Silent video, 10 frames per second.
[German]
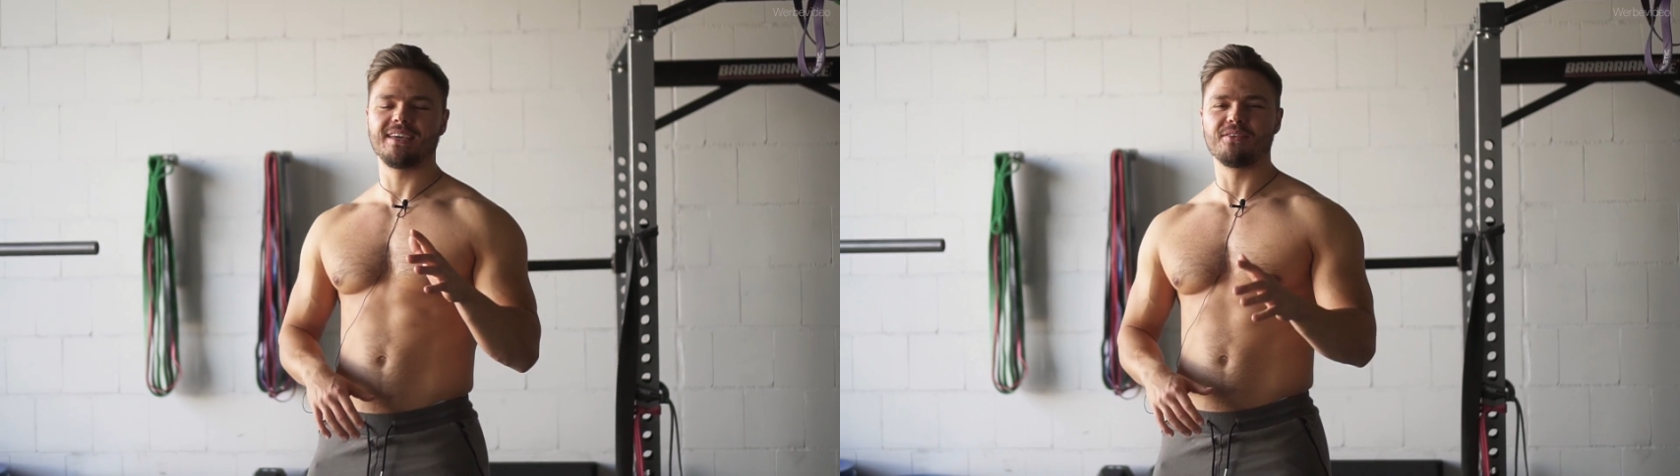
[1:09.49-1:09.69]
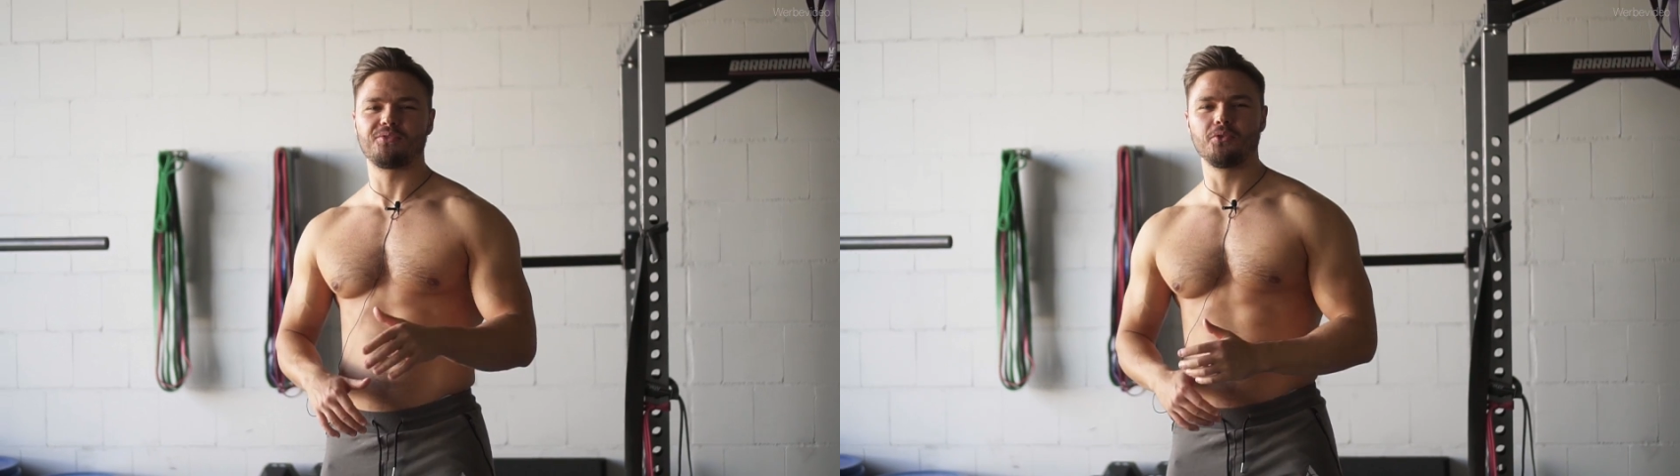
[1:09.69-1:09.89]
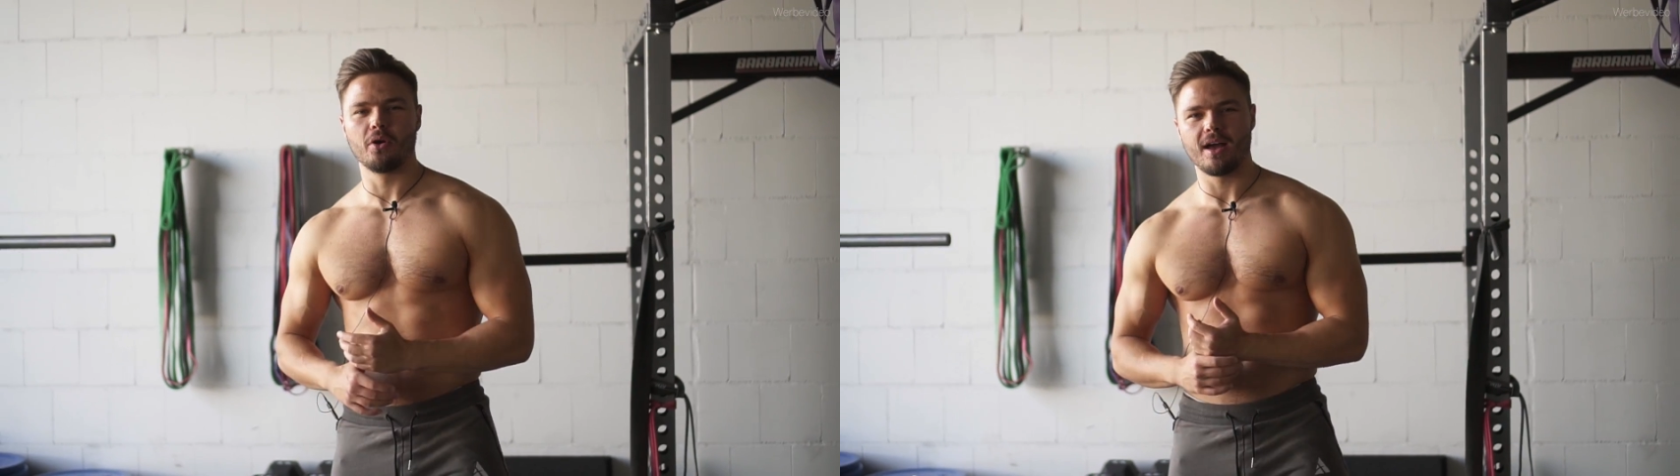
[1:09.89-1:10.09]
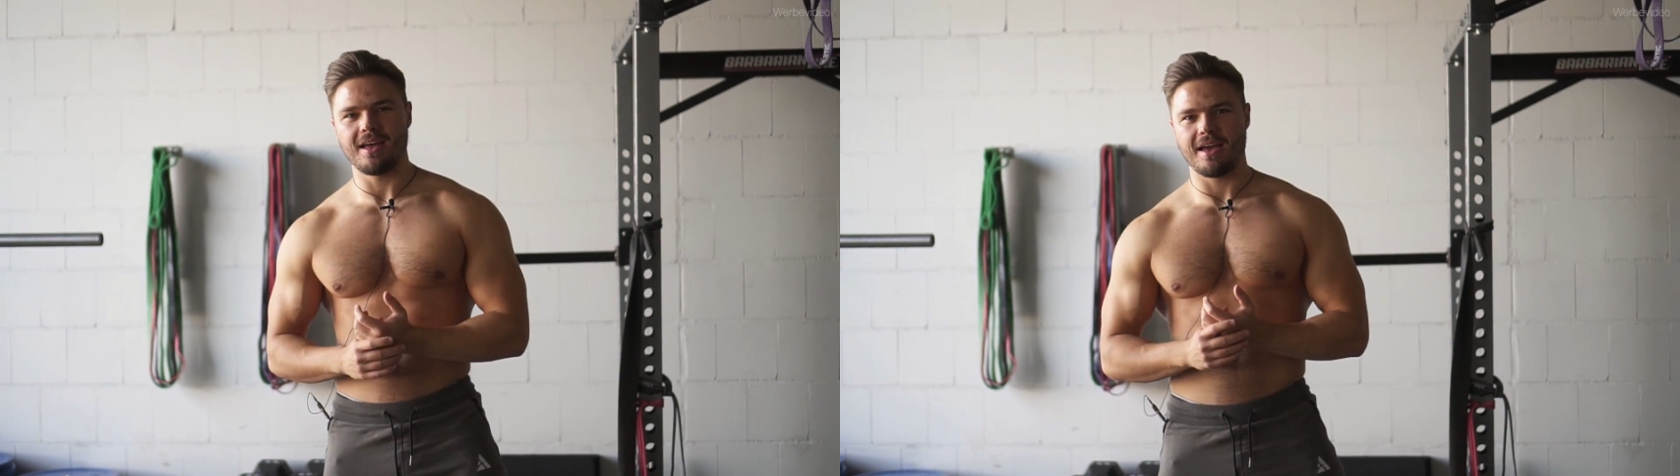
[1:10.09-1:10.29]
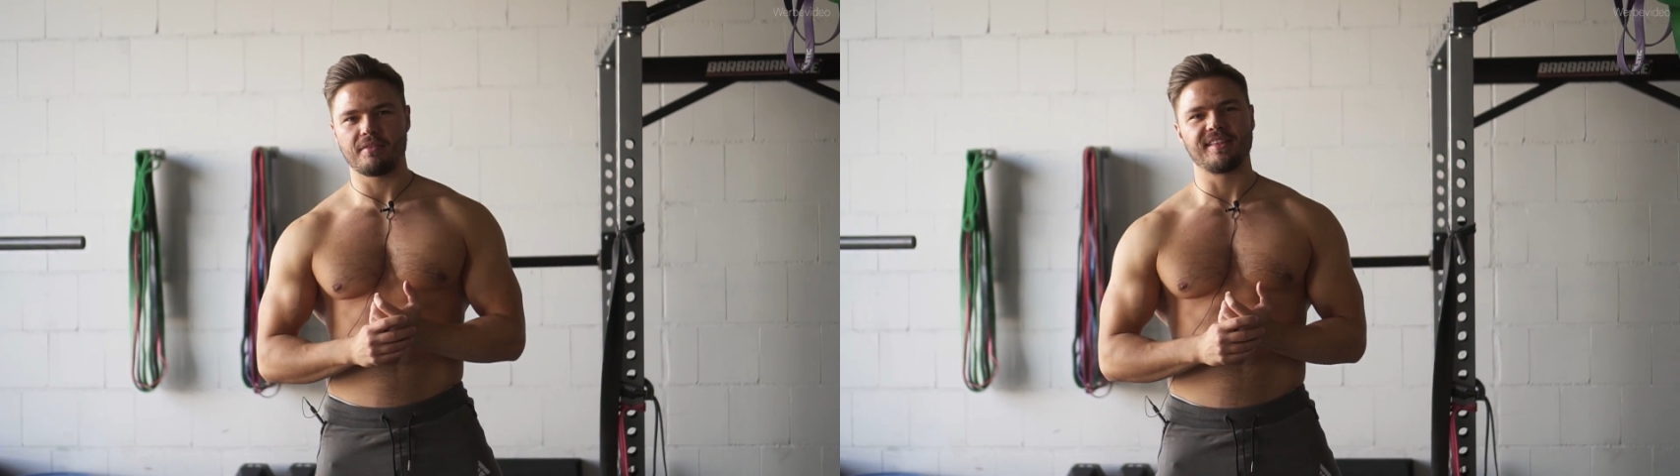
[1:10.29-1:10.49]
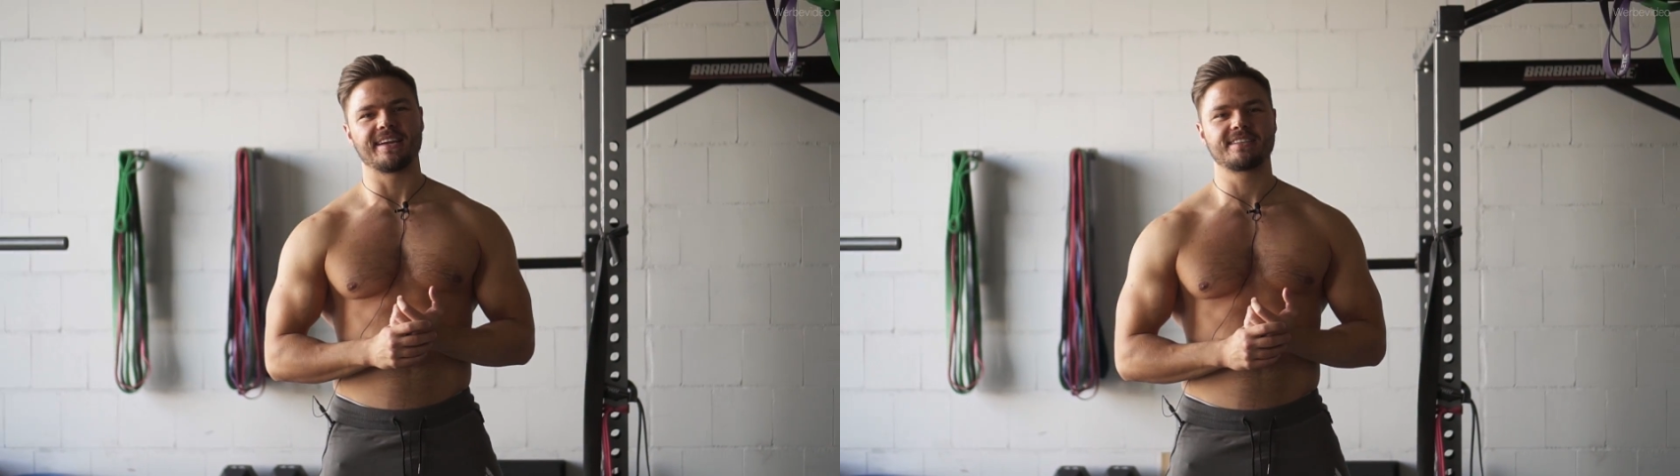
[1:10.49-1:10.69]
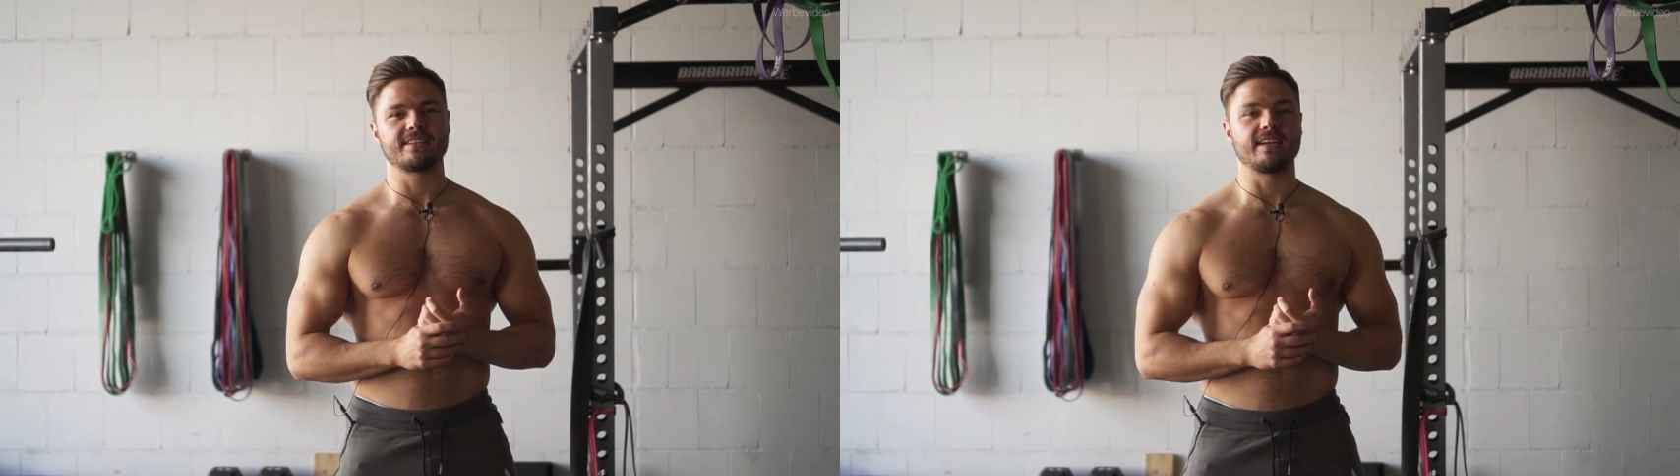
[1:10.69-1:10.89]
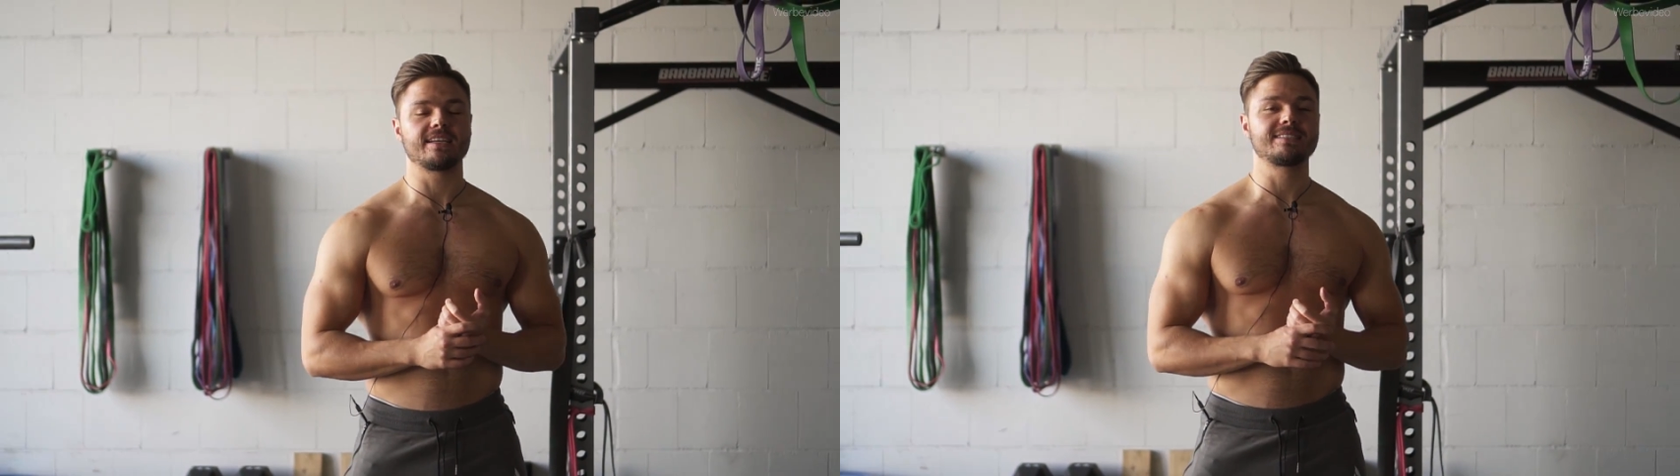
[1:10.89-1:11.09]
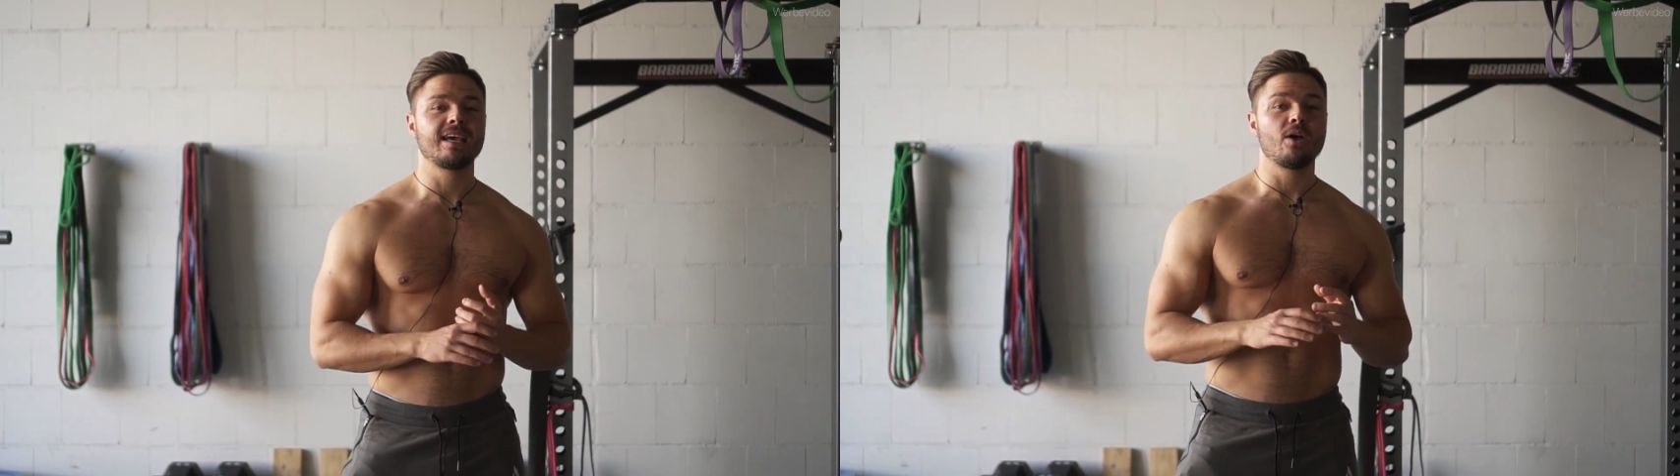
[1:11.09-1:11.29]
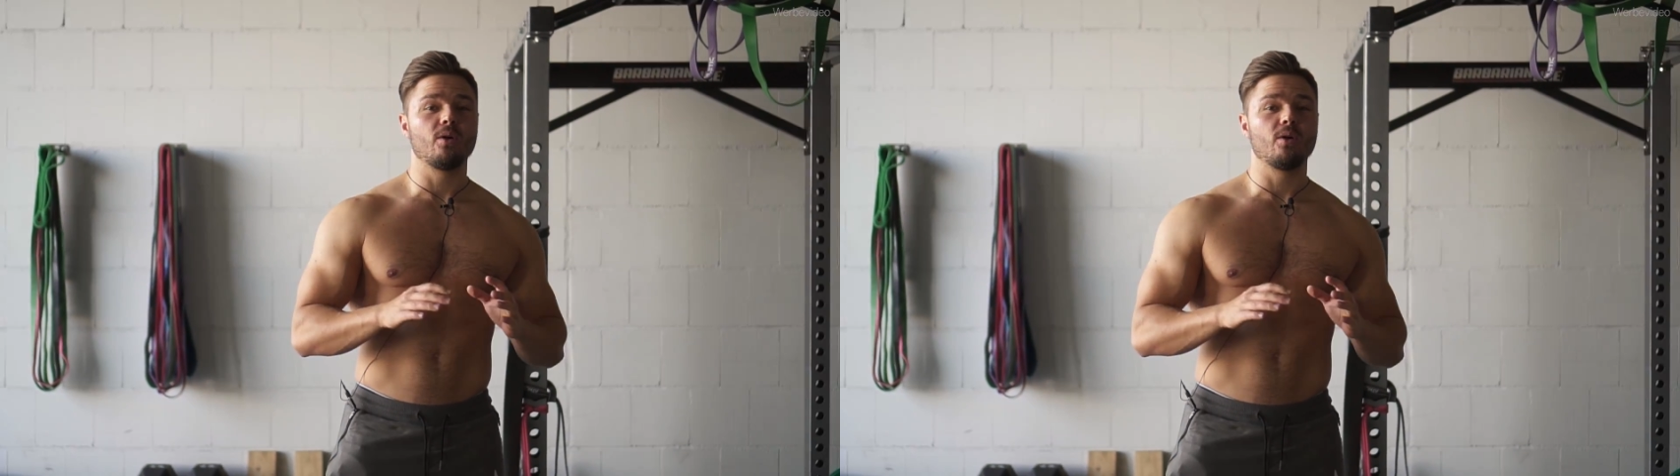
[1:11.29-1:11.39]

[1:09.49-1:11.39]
hier für Athletic Statics